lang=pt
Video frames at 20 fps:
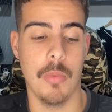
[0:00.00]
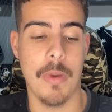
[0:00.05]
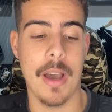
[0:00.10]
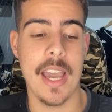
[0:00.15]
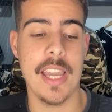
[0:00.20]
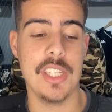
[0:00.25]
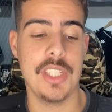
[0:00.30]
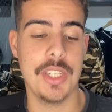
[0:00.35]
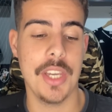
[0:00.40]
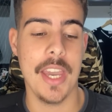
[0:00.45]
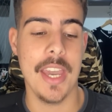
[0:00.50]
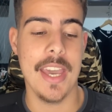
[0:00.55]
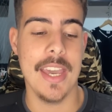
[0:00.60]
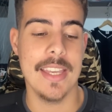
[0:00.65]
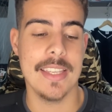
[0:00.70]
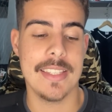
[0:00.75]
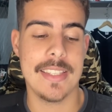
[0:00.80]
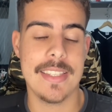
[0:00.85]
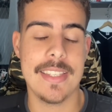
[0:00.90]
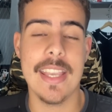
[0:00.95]
Mas
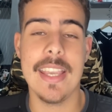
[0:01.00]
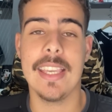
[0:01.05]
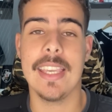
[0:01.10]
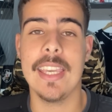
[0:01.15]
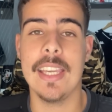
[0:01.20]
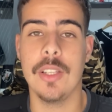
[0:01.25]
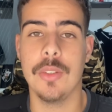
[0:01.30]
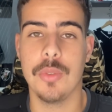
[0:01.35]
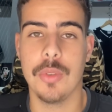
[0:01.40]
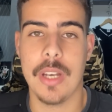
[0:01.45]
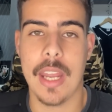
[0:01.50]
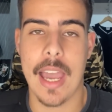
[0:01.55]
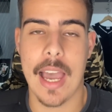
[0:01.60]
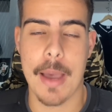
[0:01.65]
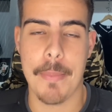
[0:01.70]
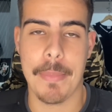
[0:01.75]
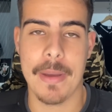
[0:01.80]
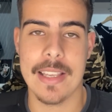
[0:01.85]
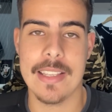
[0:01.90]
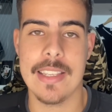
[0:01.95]
seguindo, né,
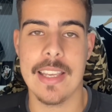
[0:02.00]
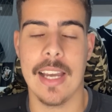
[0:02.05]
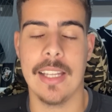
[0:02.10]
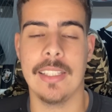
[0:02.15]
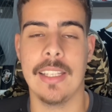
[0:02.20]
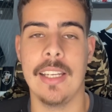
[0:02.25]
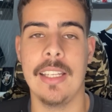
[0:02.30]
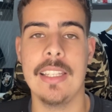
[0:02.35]
rapaziada,